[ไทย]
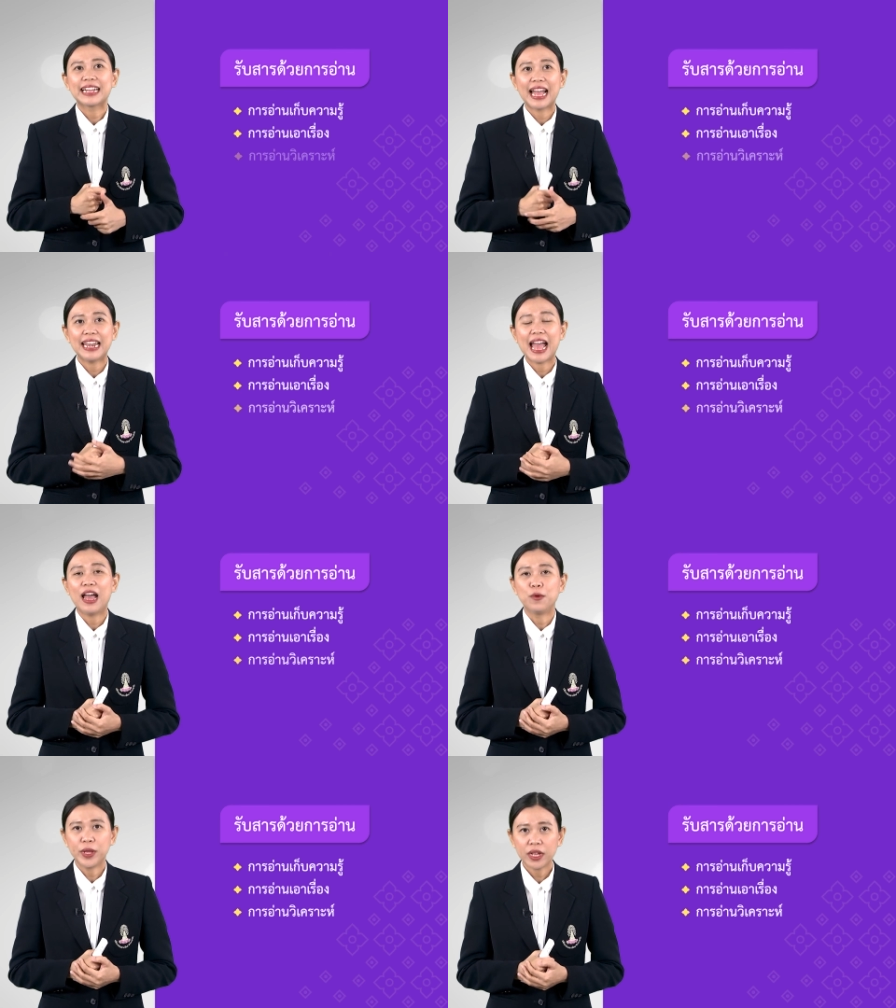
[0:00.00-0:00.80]
การ
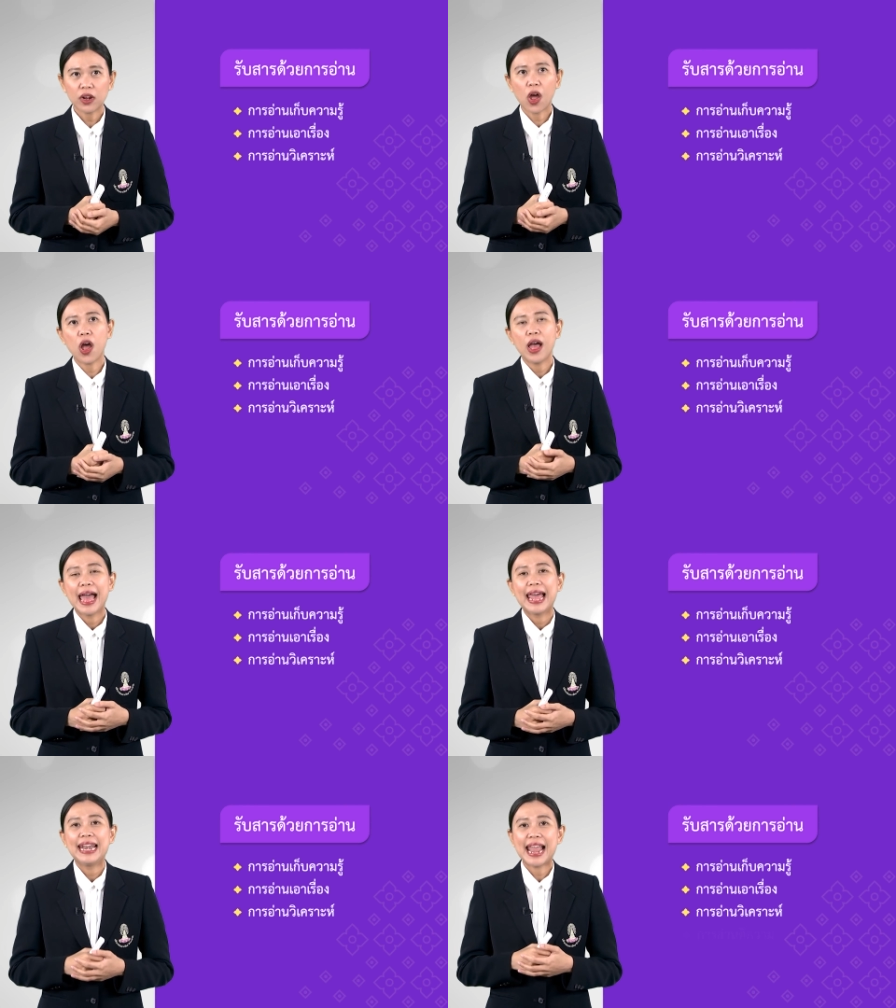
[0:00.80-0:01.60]
อ่านวิเคราะห์
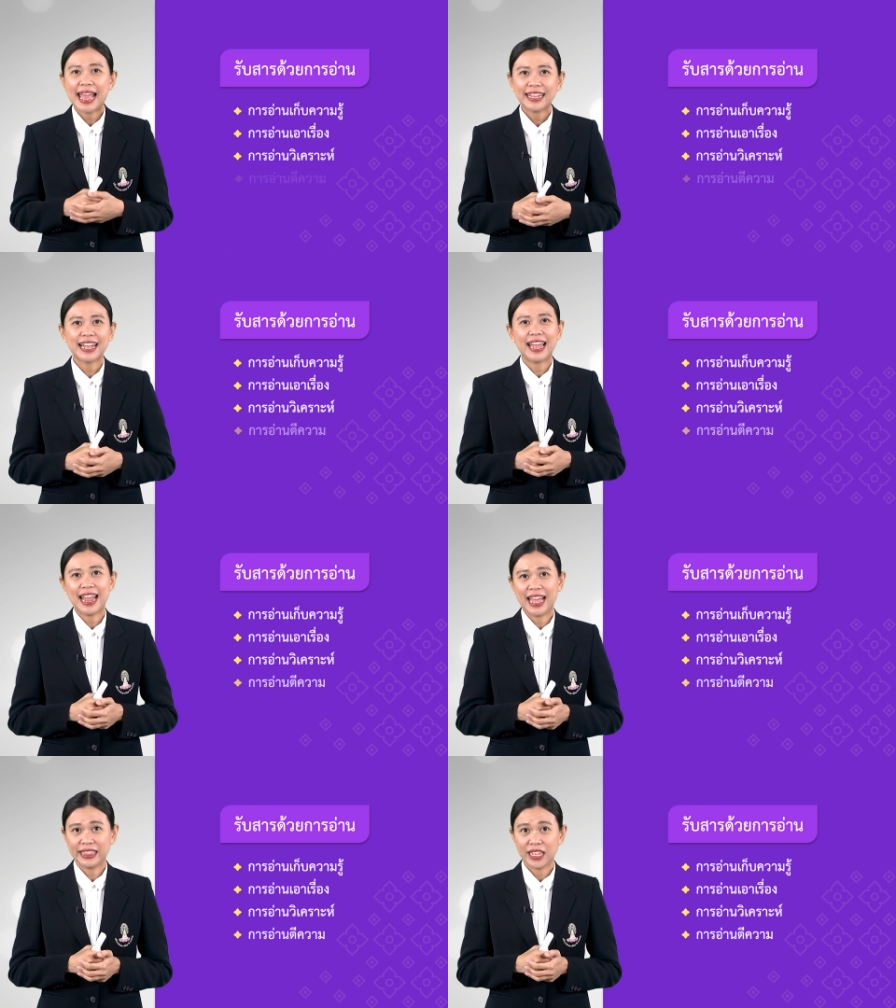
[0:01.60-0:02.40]
และการ
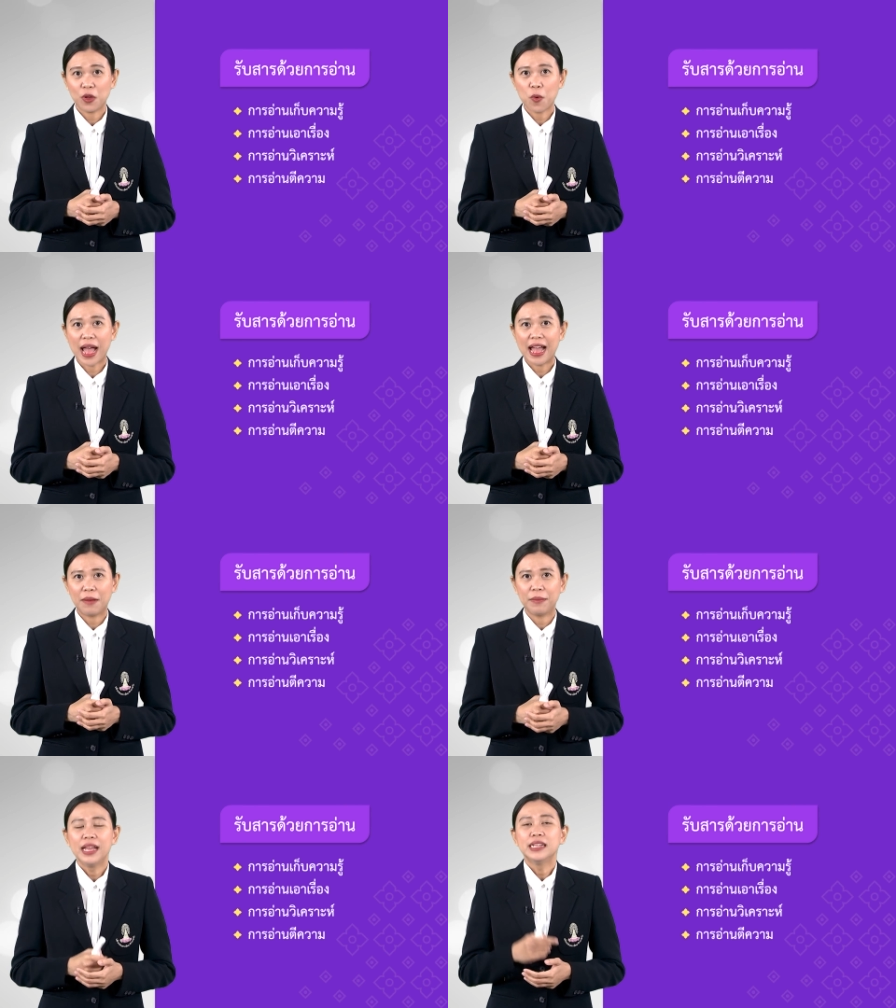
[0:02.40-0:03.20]
อ่านตีความ